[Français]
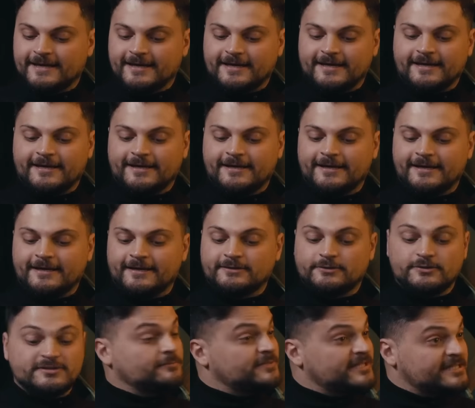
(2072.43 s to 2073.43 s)
Euh,
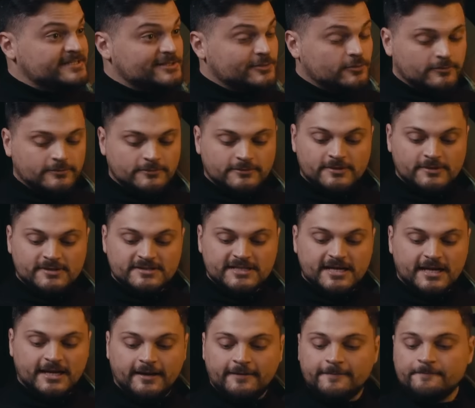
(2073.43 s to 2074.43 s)
deuxième question, dans ce
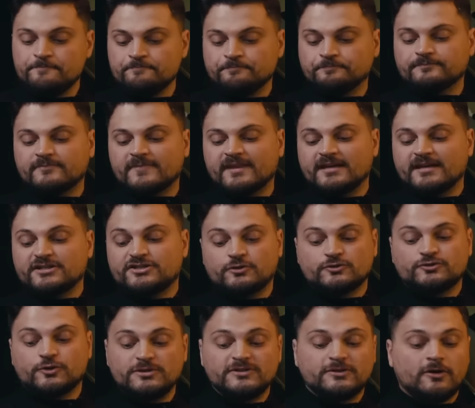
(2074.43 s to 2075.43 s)
cas-là, j'ai
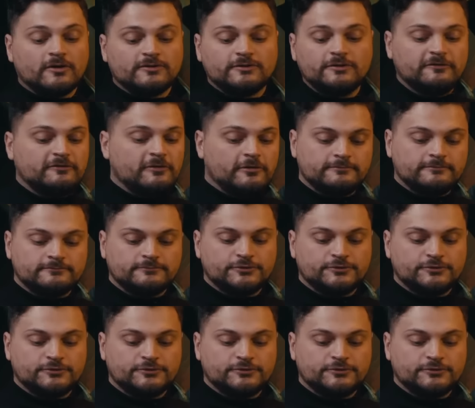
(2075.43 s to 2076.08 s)
aujourd'hui 39 ans.